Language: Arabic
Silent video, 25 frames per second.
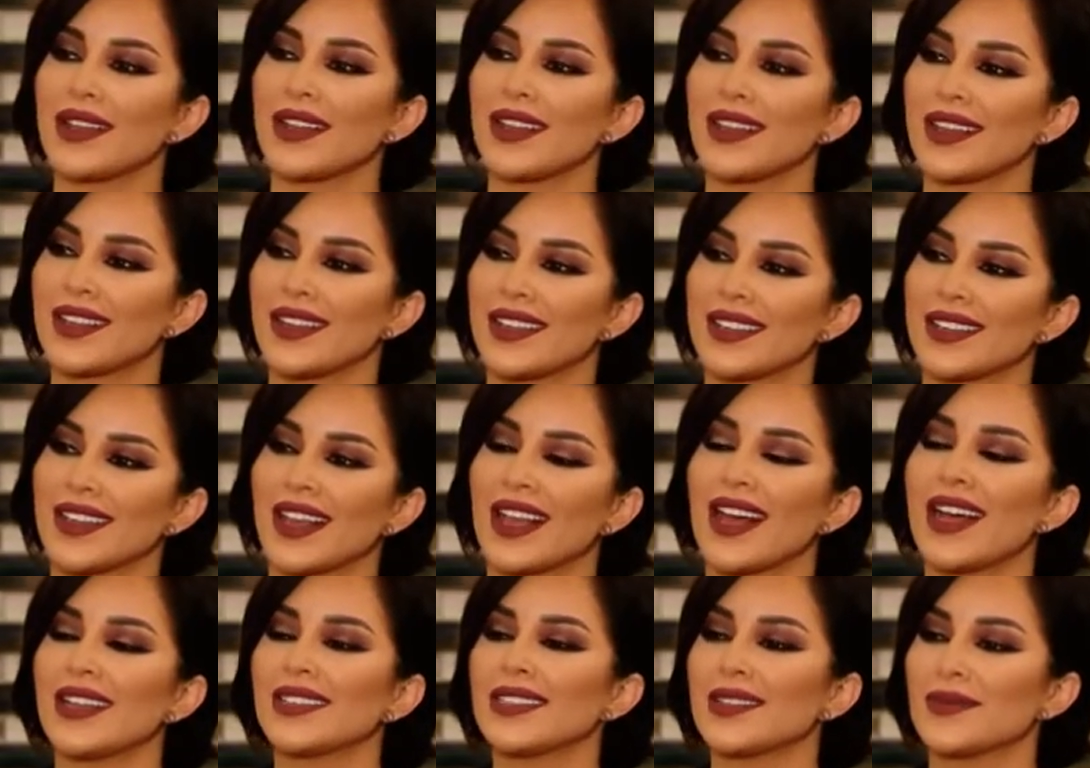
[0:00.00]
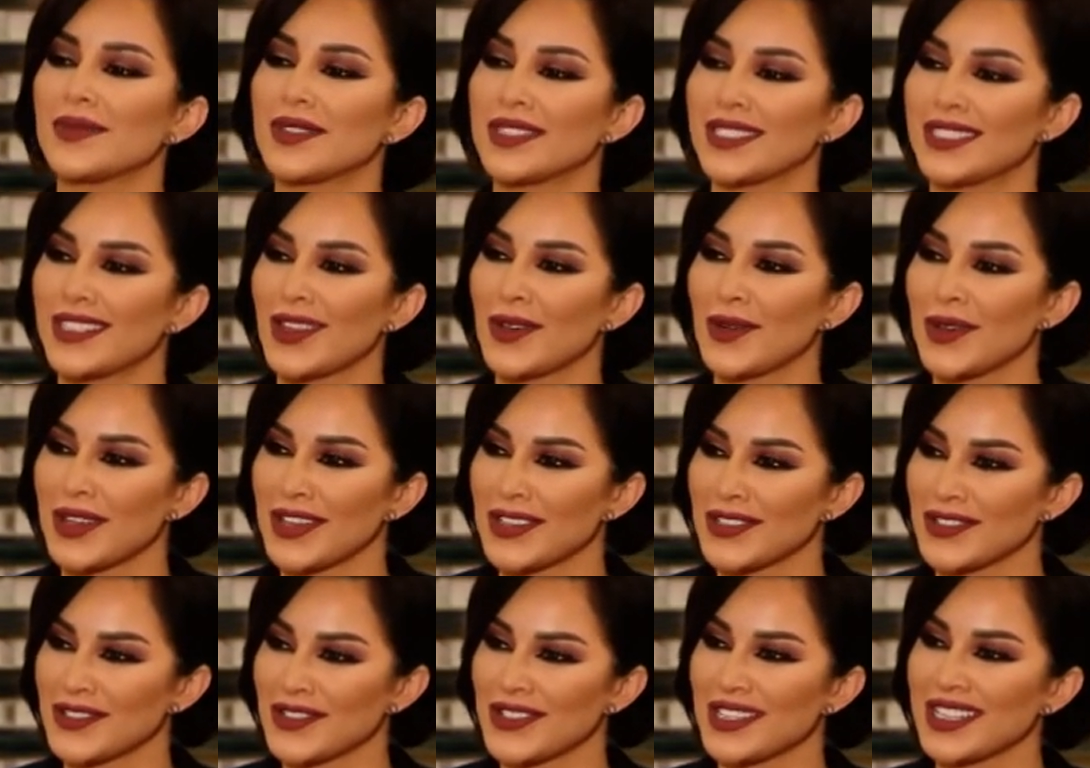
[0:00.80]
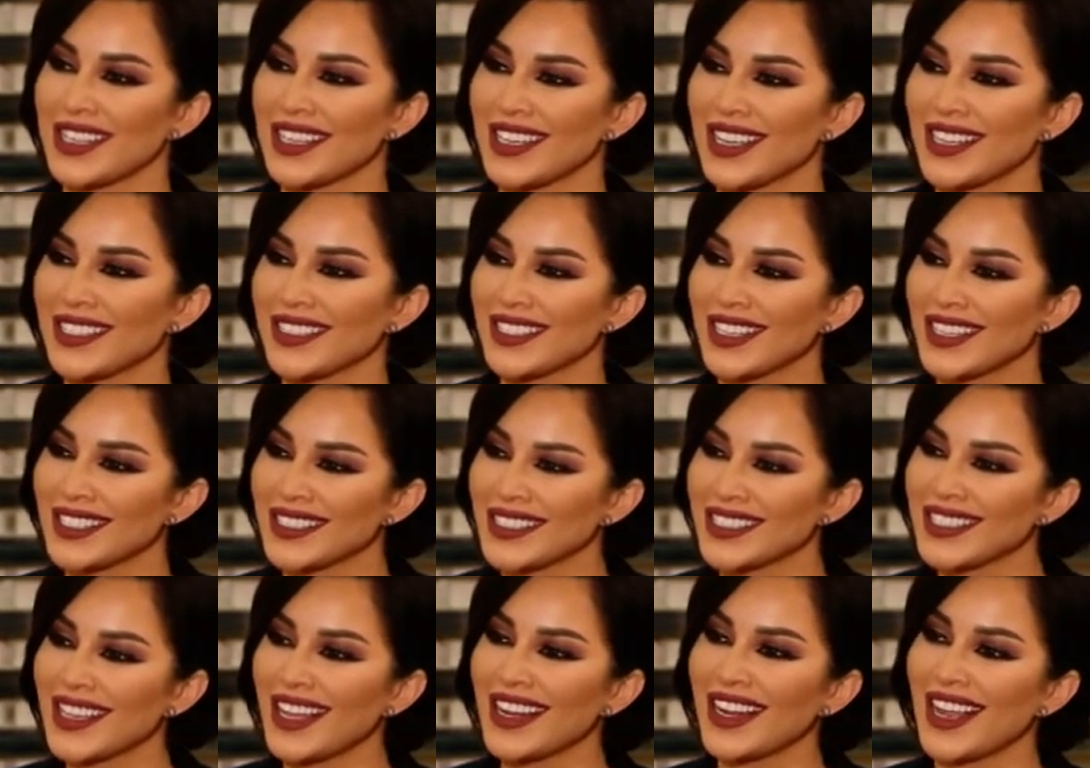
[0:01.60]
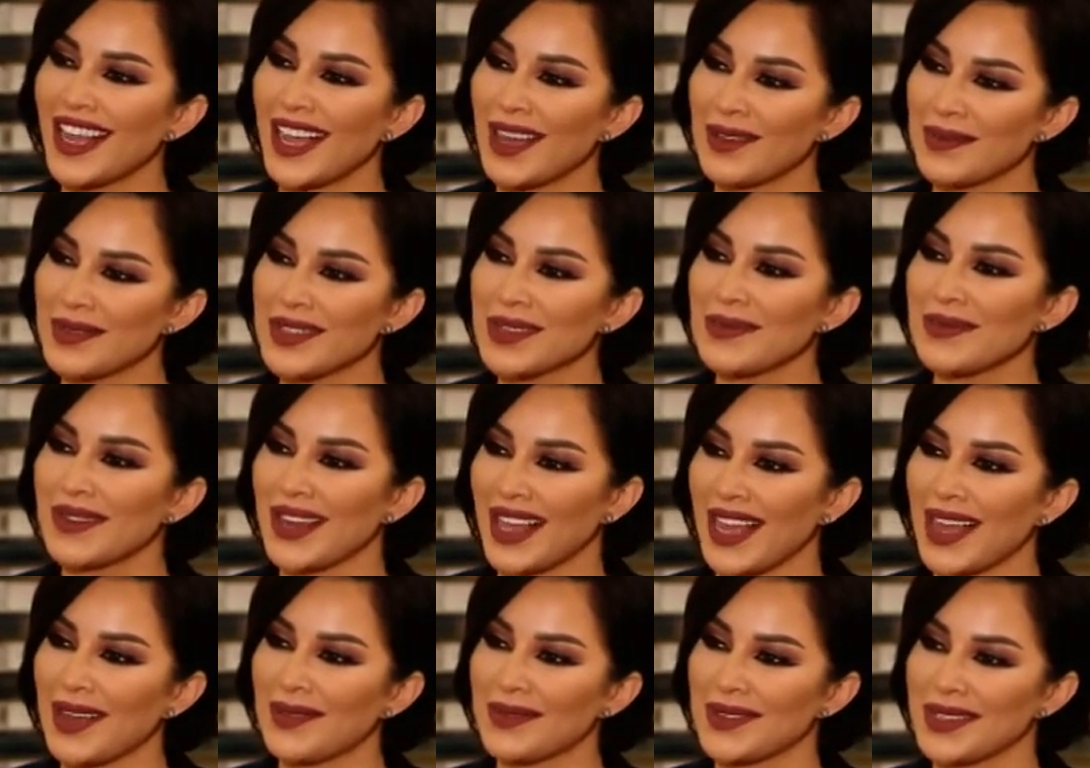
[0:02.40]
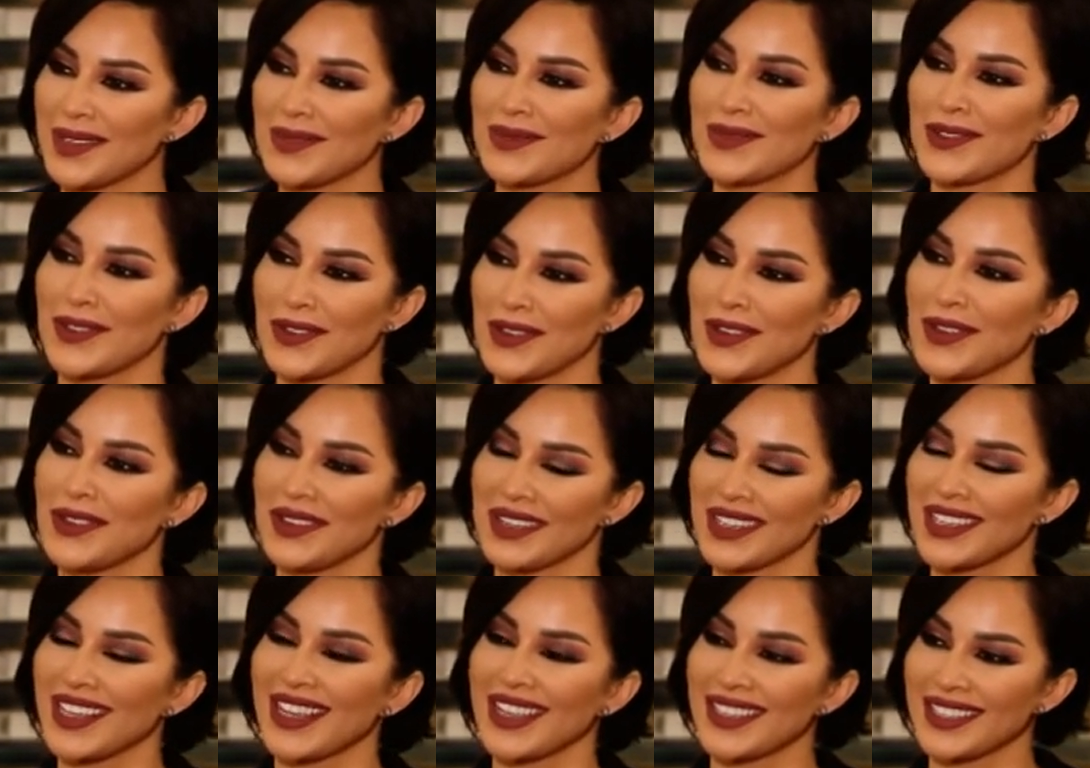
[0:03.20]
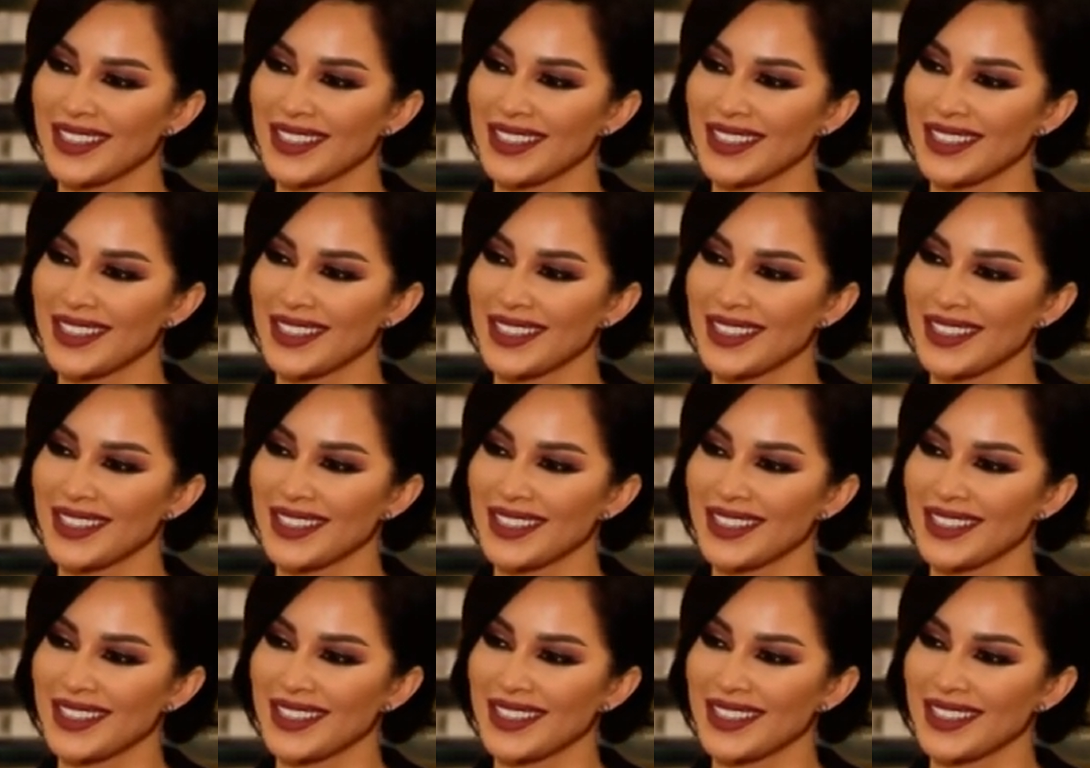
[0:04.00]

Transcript: آه، خاتم الزواج اللي كان كان البروش مزبوط مزبوط